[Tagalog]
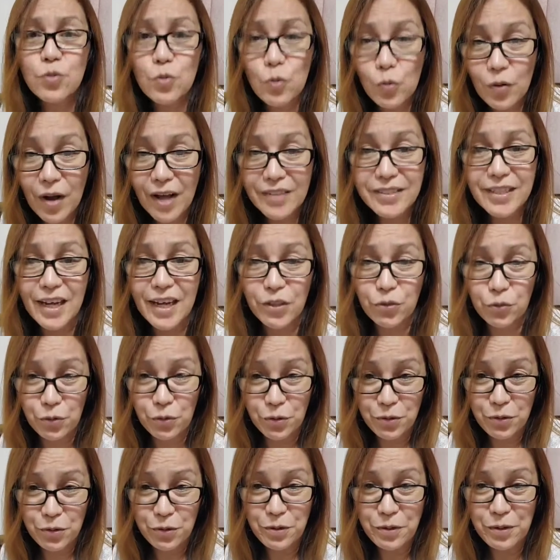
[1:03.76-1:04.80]
suka at saka
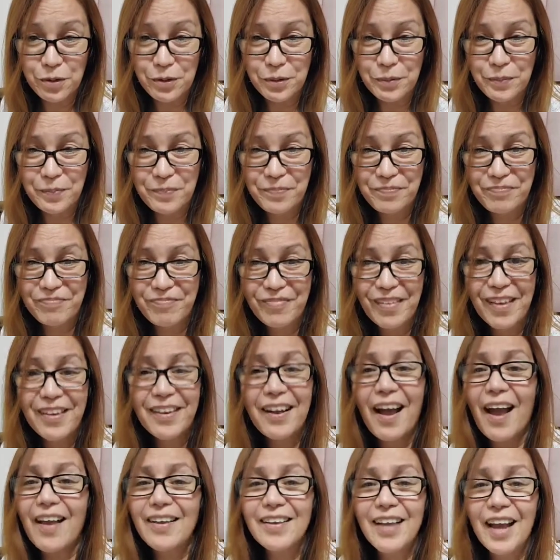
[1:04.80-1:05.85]
tuyo.
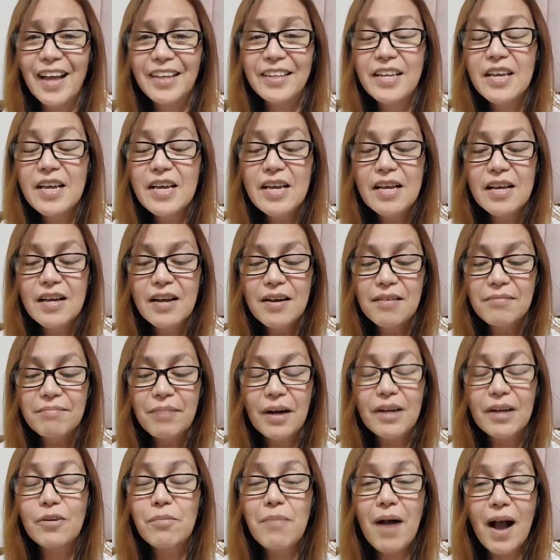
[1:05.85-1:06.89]
Kaya yan,
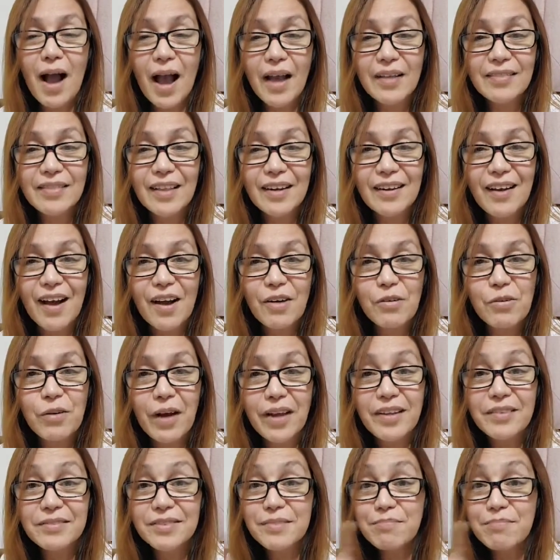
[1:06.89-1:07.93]
pag kumakain talaga ako,
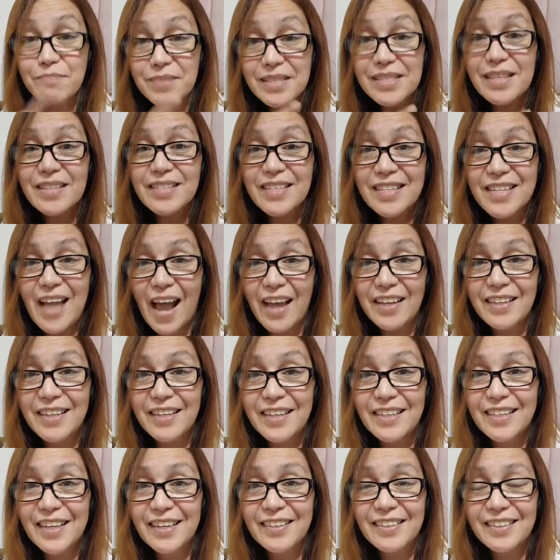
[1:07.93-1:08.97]
kaya minsan si
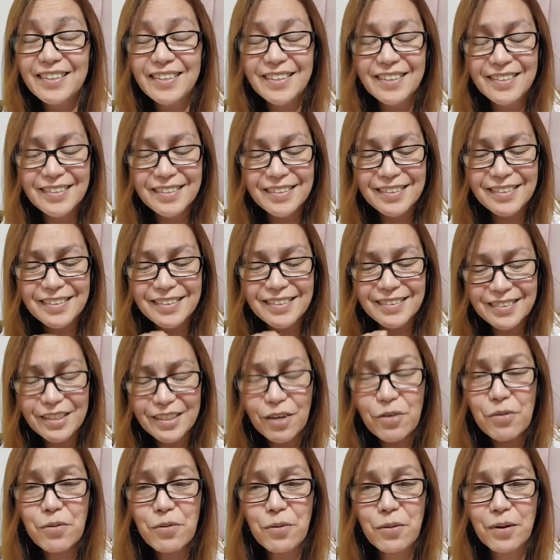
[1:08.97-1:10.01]
daddy, nag,
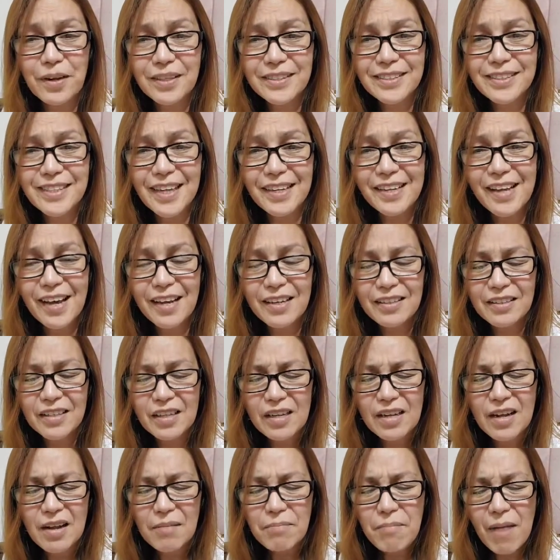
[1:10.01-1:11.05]
nagugulat siya na,
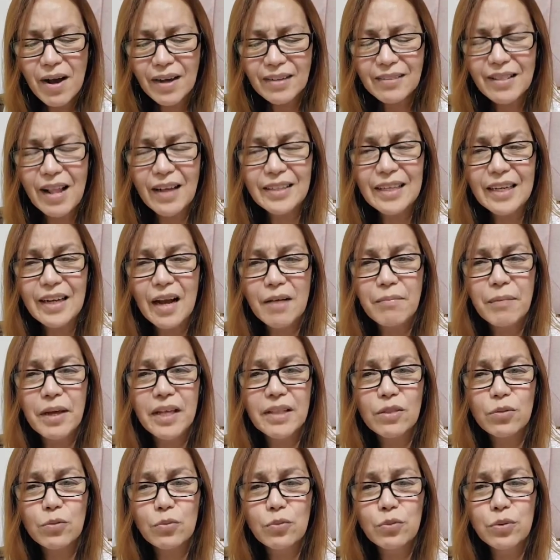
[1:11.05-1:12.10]
bakit lagi kang
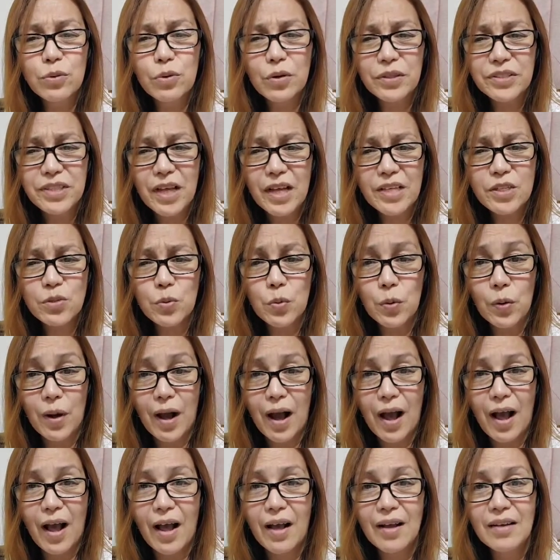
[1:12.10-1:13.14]
may tuyo at saka
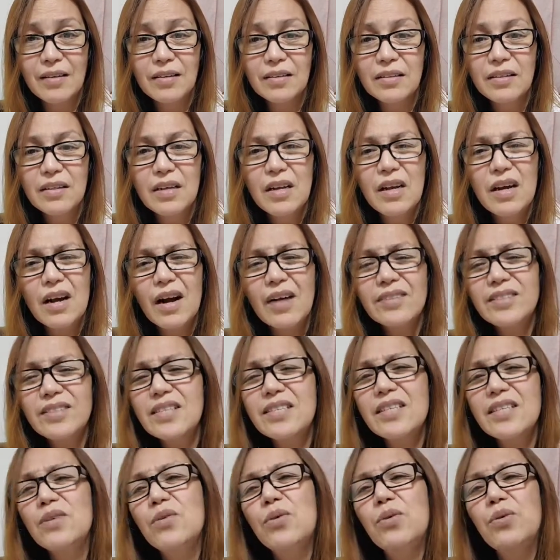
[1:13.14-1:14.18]
suka? Kasi
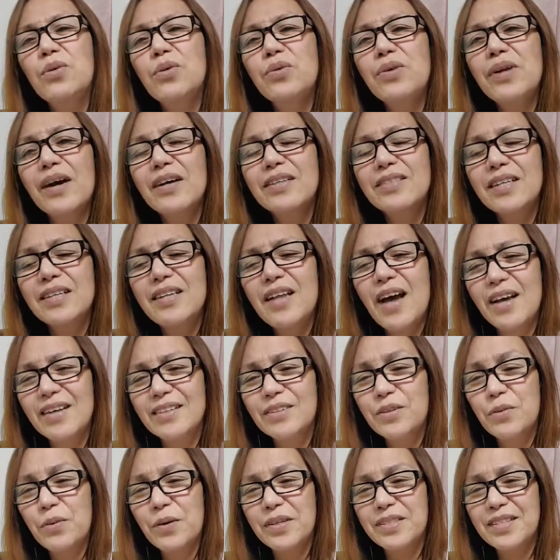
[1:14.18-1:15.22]
siguro
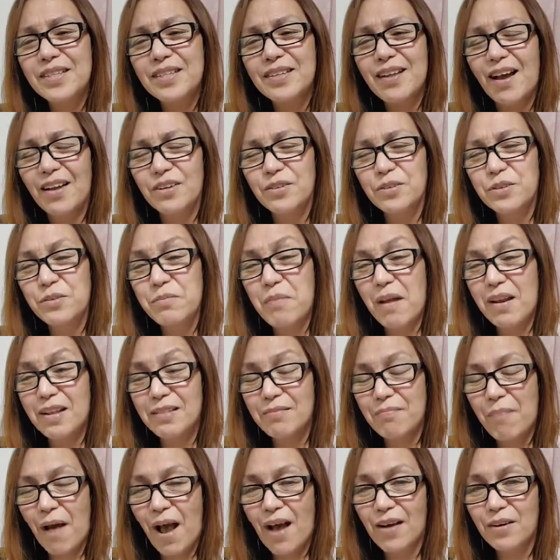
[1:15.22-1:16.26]
nakasanayan ko kasi na ano nung
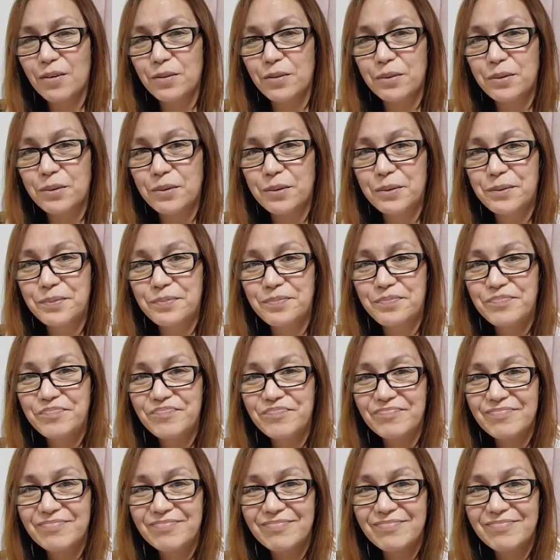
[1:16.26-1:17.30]
malit pa ako.
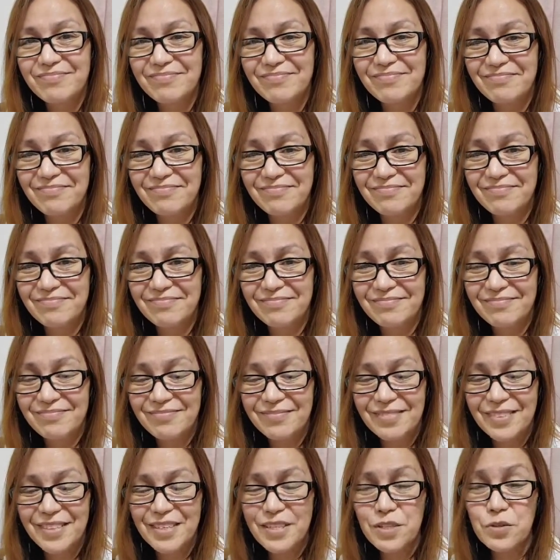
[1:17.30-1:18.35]
Mm-mm.
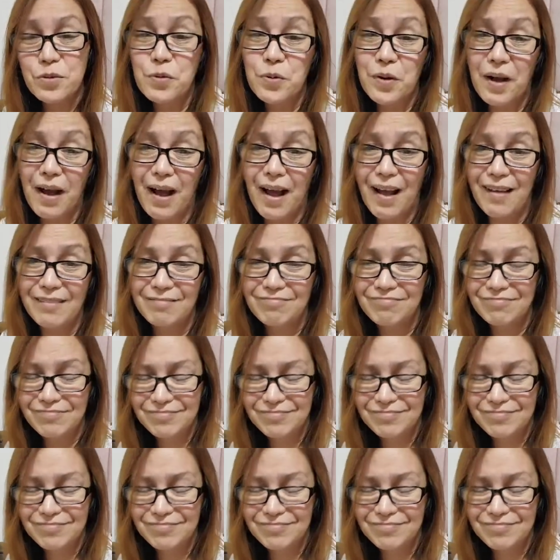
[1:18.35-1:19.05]
Suka.